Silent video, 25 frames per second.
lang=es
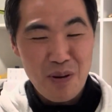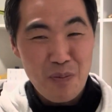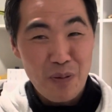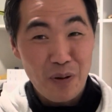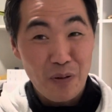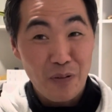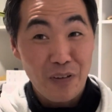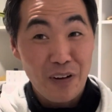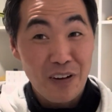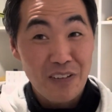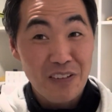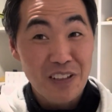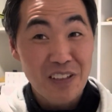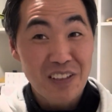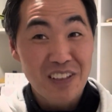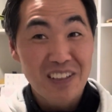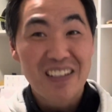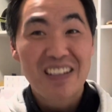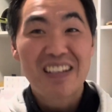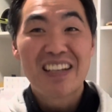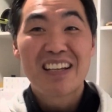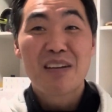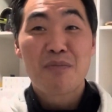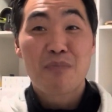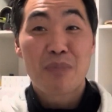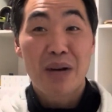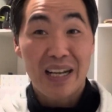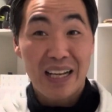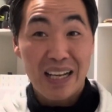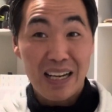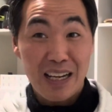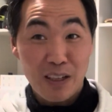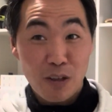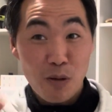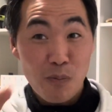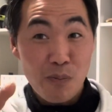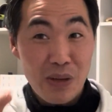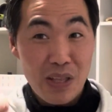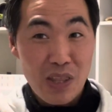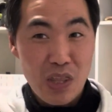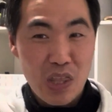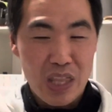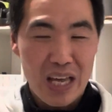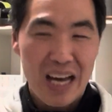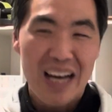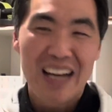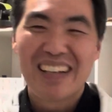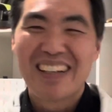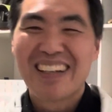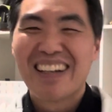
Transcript: por favor para que le convenza.